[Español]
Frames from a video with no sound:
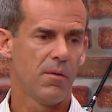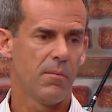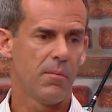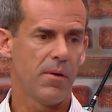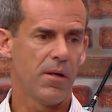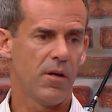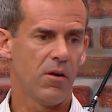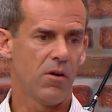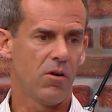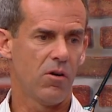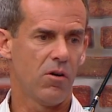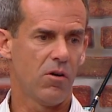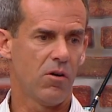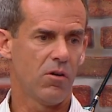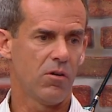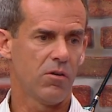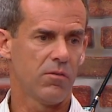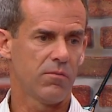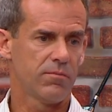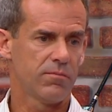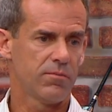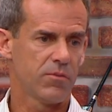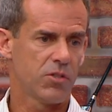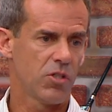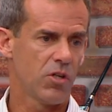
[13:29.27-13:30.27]
pero
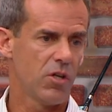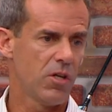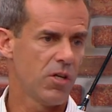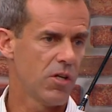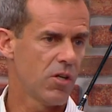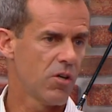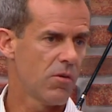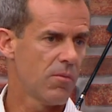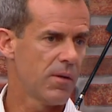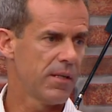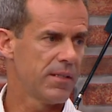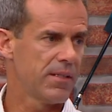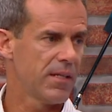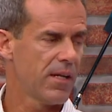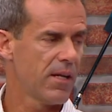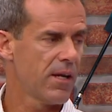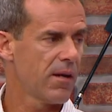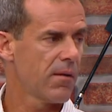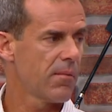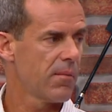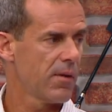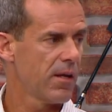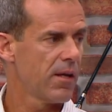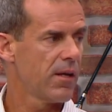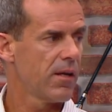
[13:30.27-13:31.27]
yo elijo
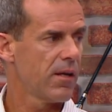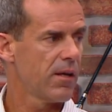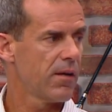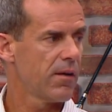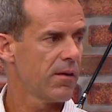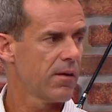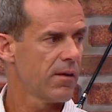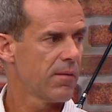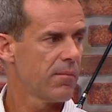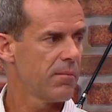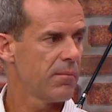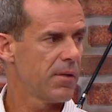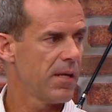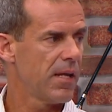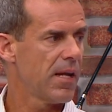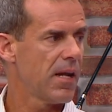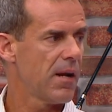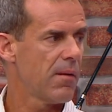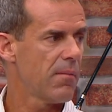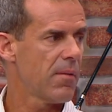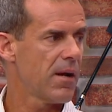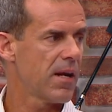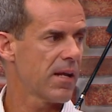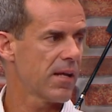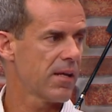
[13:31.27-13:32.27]
mantenerme bien
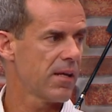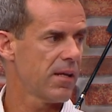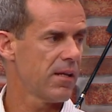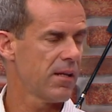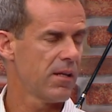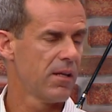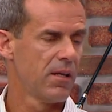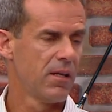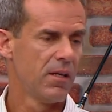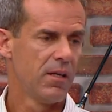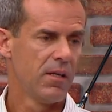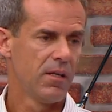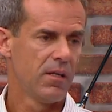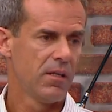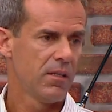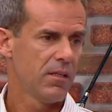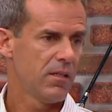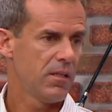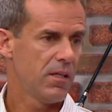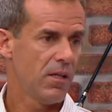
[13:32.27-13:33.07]
al margen mm.